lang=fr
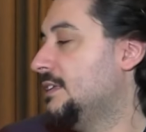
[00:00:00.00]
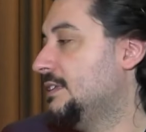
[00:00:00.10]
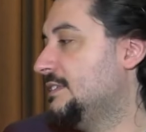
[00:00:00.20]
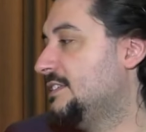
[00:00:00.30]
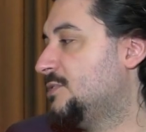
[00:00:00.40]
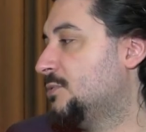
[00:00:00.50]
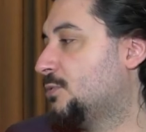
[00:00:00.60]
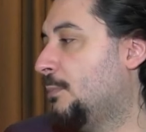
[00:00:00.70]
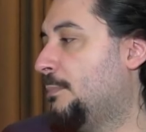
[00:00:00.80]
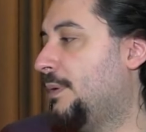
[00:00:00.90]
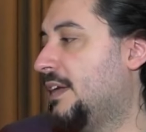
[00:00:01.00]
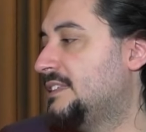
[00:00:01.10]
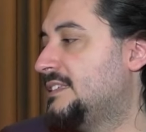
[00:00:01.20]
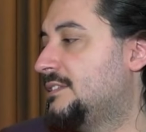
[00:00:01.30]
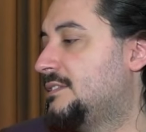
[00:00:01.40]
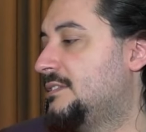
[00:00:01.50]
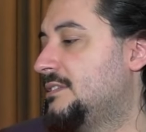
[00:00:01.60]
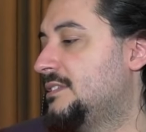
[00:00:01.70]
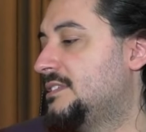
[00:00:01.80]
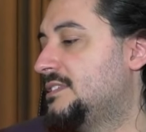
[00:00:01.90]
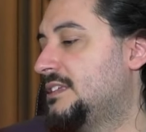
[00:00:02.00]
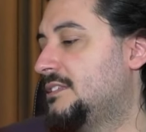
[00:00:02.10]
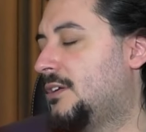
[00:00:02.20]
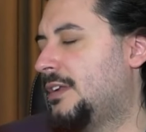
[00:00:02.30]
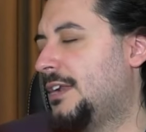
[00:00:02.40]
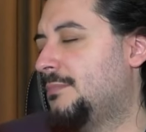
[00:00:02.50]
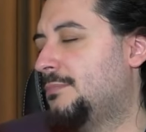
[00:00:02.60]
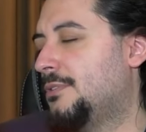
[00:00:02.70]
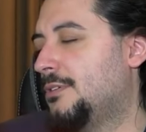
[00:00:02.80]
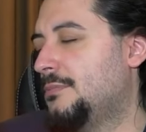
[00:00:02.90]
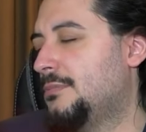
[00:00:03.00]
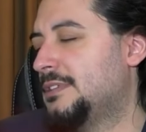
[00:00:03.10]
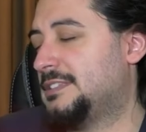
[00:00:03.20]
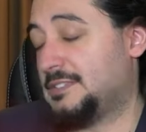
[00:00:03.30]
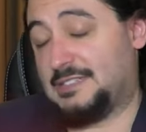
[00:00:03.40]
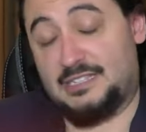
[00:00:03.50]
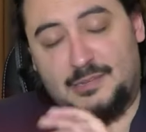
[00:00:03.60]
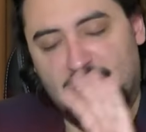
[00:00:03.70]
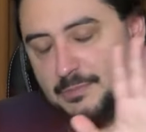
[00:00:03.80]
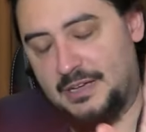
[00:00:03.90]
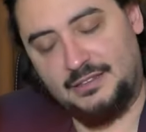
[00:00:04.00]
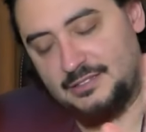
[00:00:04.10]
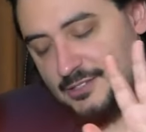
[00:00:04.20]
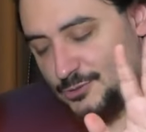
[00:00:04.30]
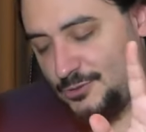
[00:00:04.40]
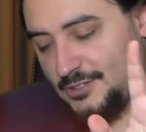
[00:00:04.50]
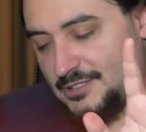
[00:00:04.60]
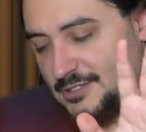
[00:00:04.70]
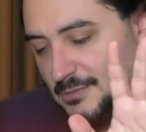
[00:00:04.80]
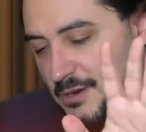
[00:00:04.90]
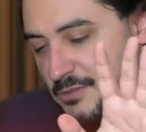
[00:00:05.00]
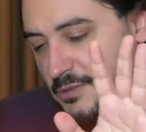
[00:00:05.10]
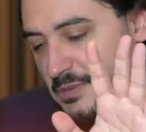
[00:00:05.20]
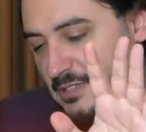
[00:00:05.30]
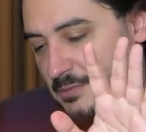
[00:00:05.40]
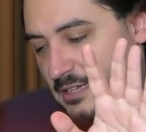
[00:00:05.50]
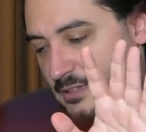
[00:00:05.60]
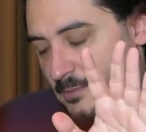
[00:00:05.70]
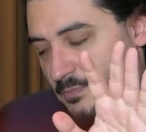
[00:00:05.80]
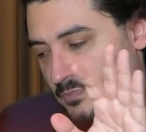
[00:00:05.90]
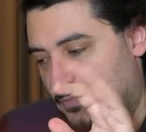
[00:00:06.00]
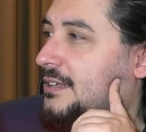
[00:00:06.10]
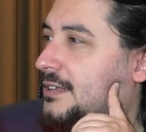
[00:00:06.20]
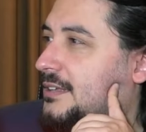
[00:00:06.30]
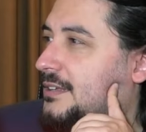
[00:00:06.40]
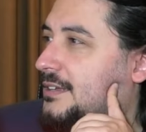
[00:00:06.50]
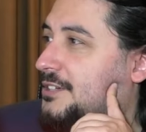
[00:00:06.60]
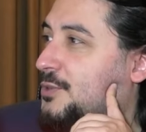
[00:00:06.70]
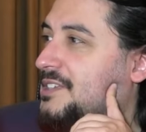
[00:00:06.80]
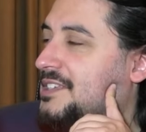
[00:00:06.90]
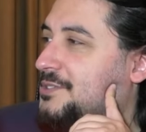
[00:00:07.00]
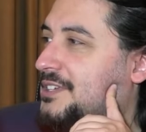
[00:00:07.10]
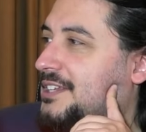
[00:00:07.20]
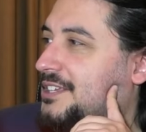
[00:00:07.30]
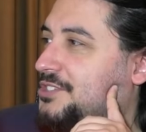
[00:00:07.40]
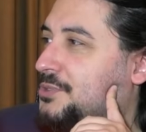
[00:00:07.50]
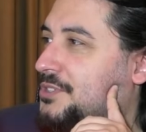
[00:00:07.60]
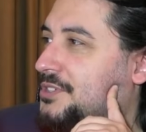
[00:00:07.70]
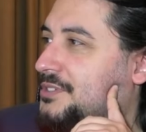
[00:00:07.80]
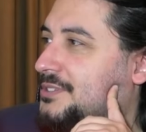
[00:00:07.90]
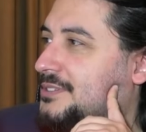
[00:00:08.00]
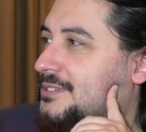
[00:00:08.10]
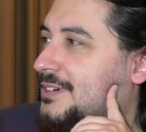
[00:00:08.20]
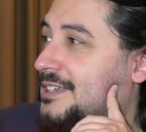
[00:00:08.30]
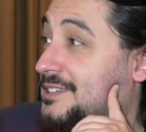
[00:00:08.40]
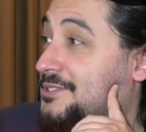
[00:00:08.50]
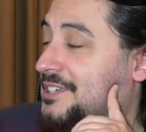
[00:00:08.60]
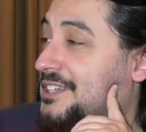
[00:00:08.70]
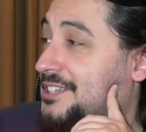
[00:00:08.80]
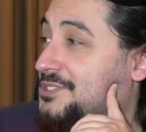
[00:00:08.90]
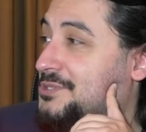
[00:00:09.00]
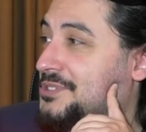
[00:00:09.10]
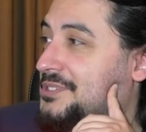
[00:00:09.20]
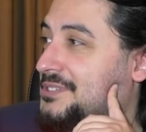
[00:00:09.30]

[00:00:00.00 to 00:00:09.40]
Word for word: Si je me trompe pas, c'est c'est dans l'album. C'est Batman, c'est sûr, c'est dans l'album de Batman. Euh, je crois que c'est The Killing Joke. Ouais, c'est The Killing Joke.